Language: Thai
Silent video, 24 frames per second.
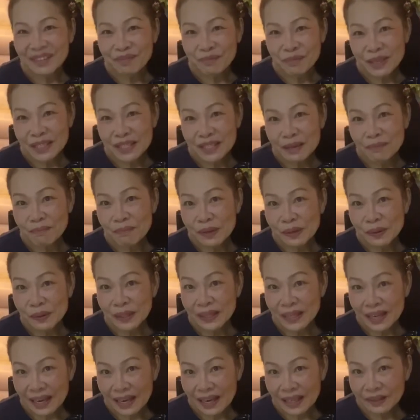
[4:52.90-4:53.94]
มีสับปะรด
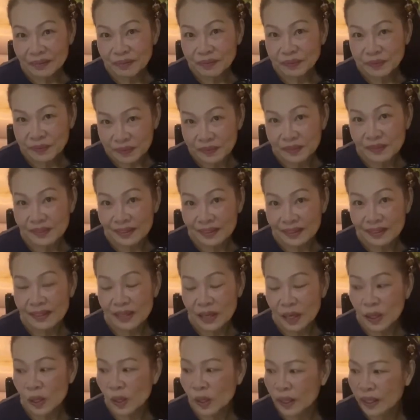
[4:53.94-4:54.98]
ค่ะ
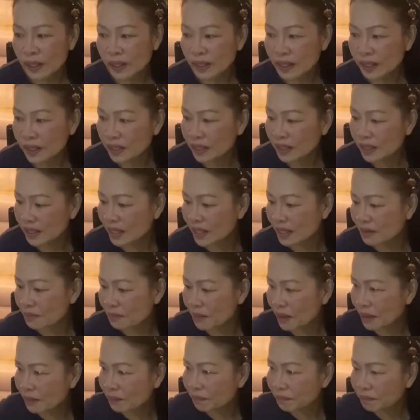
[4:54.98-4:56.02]
อร่อย กิน
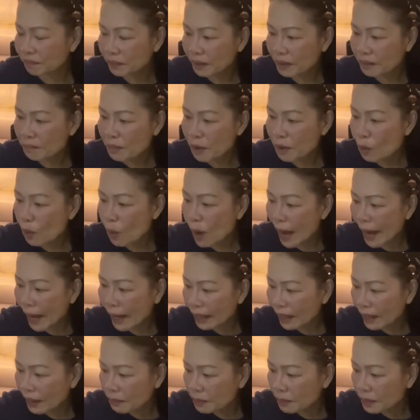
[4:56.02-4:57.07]
แบบไม่หวาน
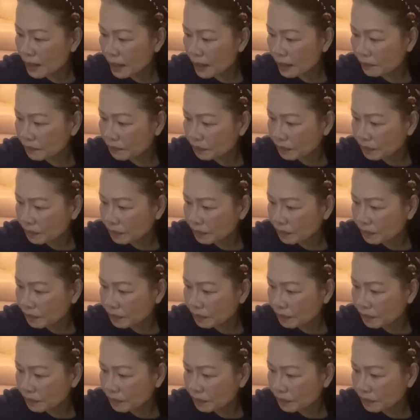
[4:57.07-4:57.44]
นะคะเพื่อน